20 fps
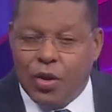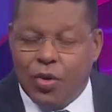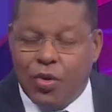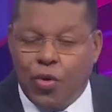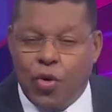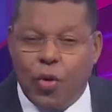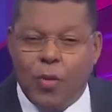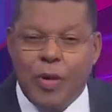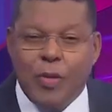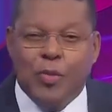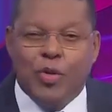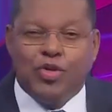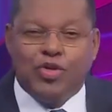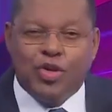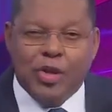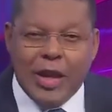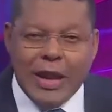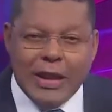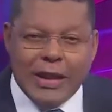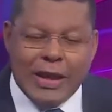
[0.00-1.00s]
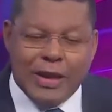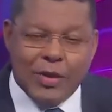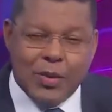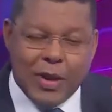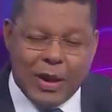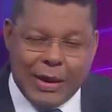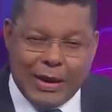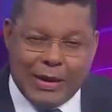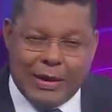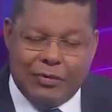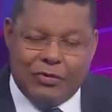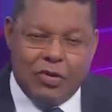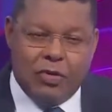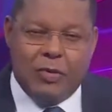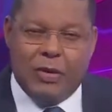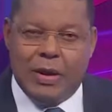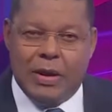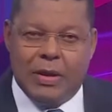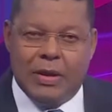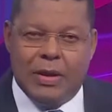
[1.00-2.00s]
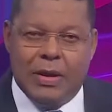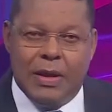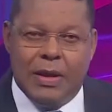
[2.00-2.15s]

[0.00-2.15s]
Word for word: Nos vimos cerca de una guerra civil